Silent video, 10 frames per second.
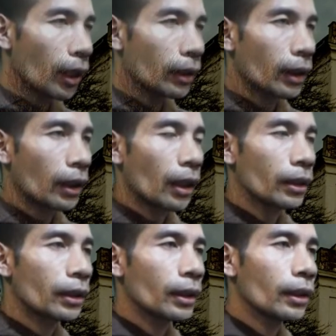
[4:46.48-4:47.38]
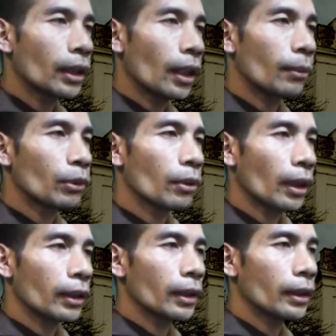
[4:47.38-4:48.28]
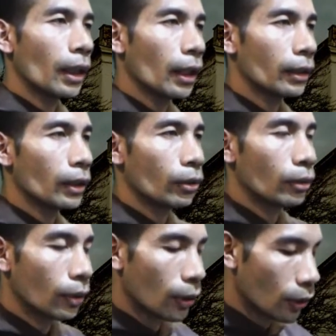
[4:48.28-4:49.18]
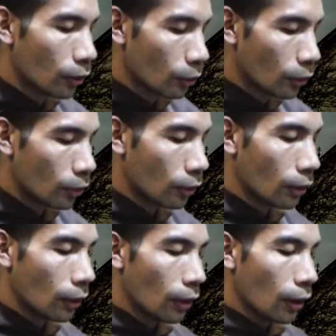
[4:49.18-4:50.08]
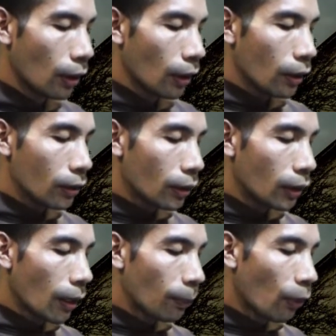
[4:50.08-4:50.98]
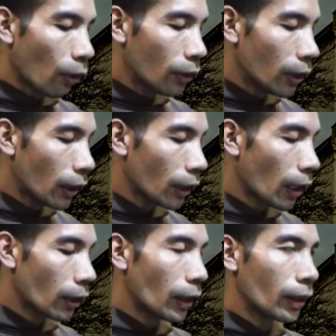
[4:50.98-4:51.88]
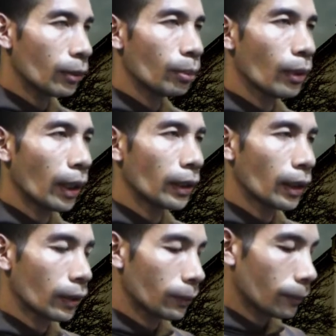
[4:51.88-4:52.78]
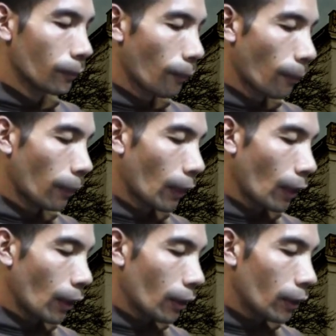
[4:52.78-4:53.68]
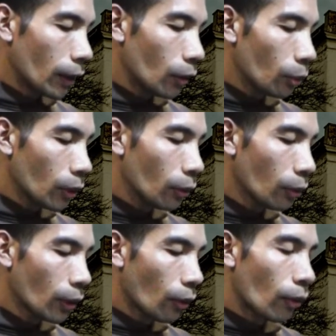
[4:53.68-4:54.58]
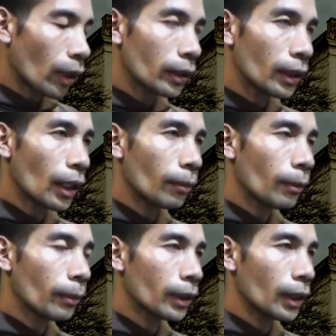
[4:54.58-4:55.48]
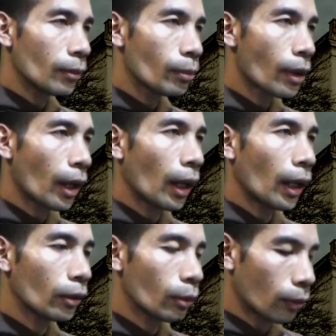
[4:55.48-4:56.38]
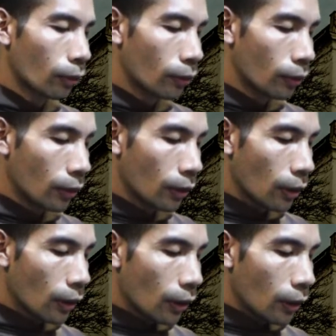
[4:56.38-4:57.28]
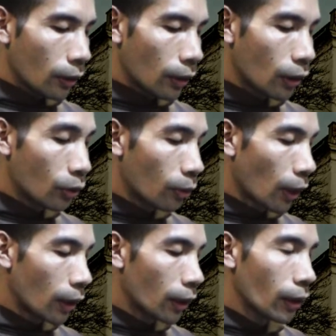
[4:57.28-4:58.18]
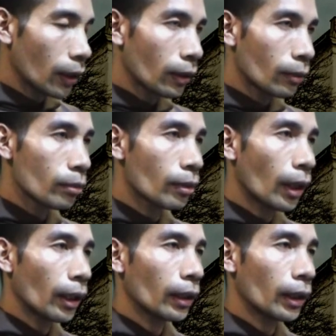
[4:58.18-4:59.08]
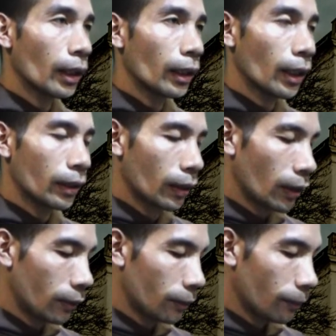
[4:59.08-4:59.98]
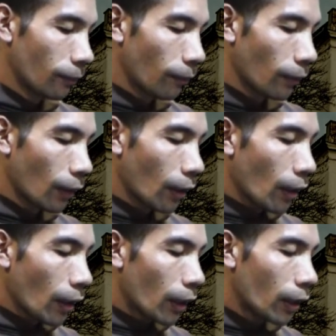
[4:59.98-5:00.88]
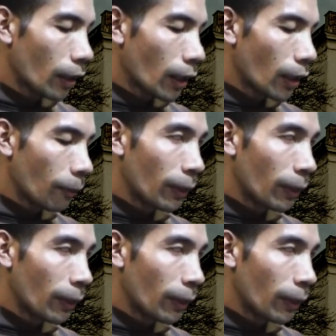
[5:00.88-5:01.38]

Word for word: yang terkasih dalam Tuhan kita Yesus Kristus, setiap pohon dikenal dari buahnya. Dari duri-duri orang tidak memetik buah anggur, terkecuali buah rekayasa. Kadang-kadang